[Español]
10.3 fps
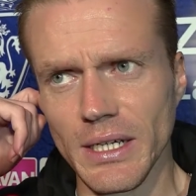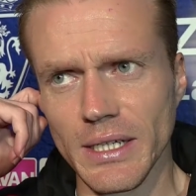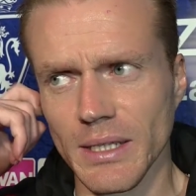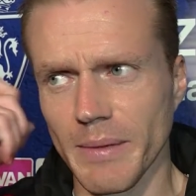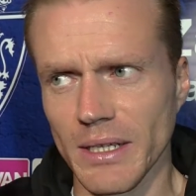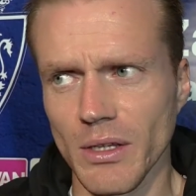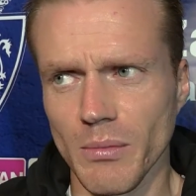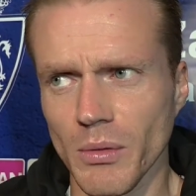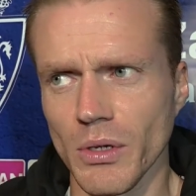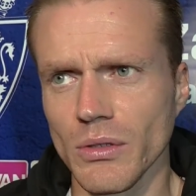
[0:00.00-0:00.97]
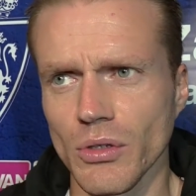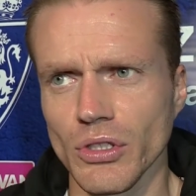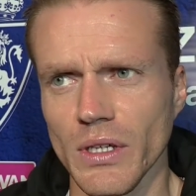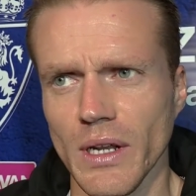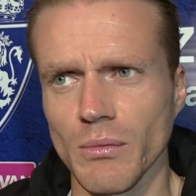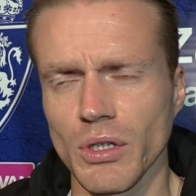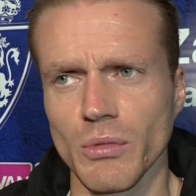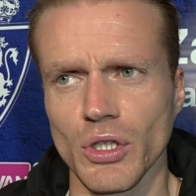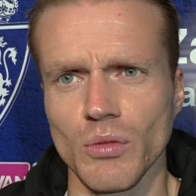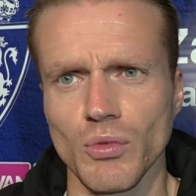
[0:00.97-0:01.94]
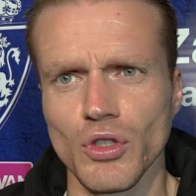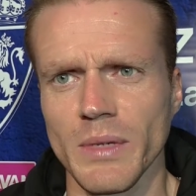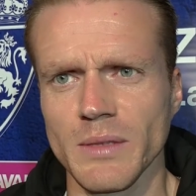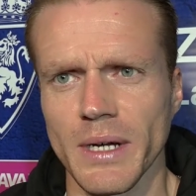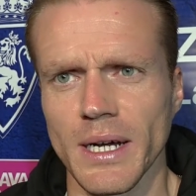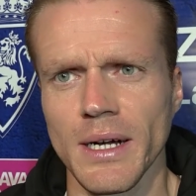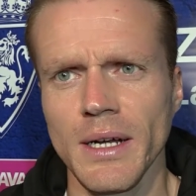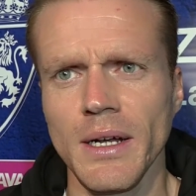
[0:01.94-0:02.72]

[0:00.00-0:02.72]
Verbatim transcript: y, este partido, pues bueno, consideramos que hemos hecho mucho más para